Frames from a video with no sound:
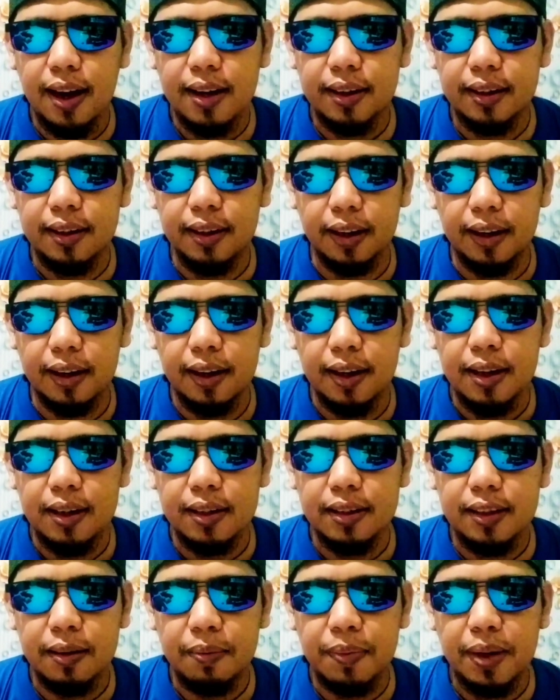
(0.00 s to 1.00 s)
Terakhir,
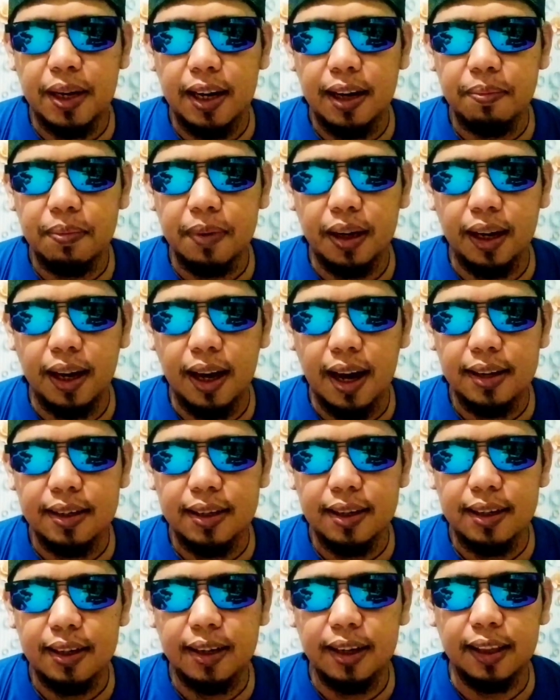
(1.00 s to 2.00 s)
semalam
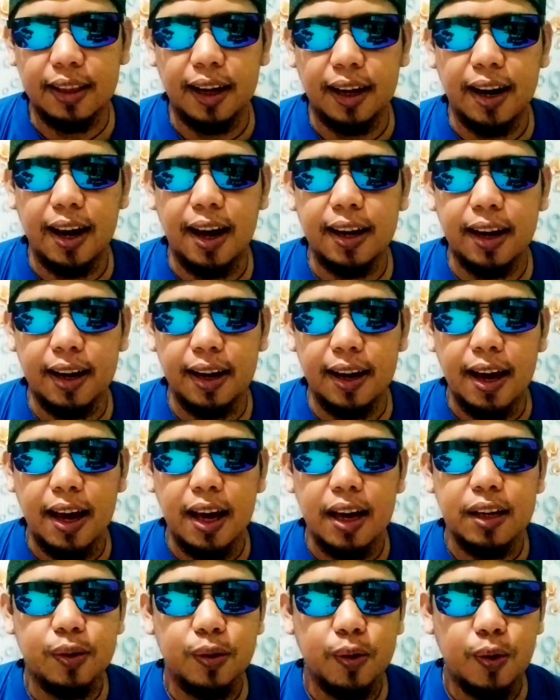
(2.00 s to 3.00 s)
ngasih keterangan
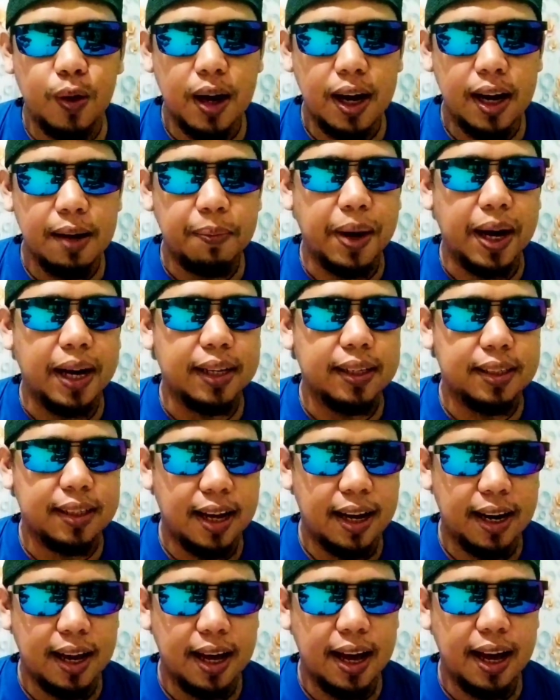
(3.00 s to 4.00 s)
soal
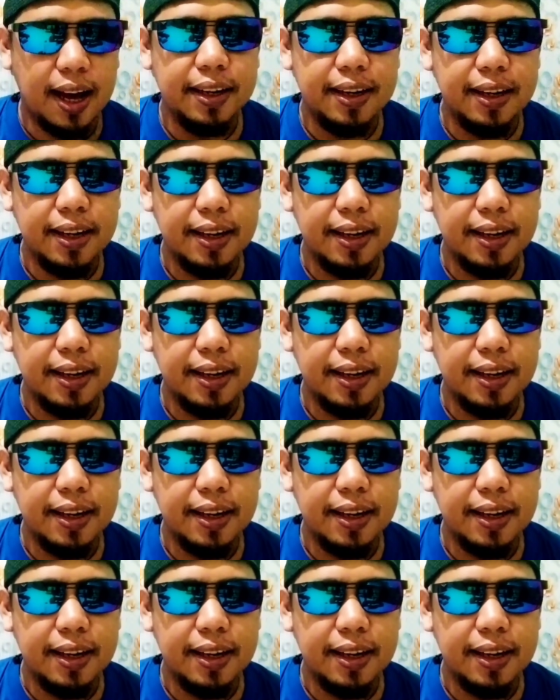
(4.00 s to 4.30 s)
masalah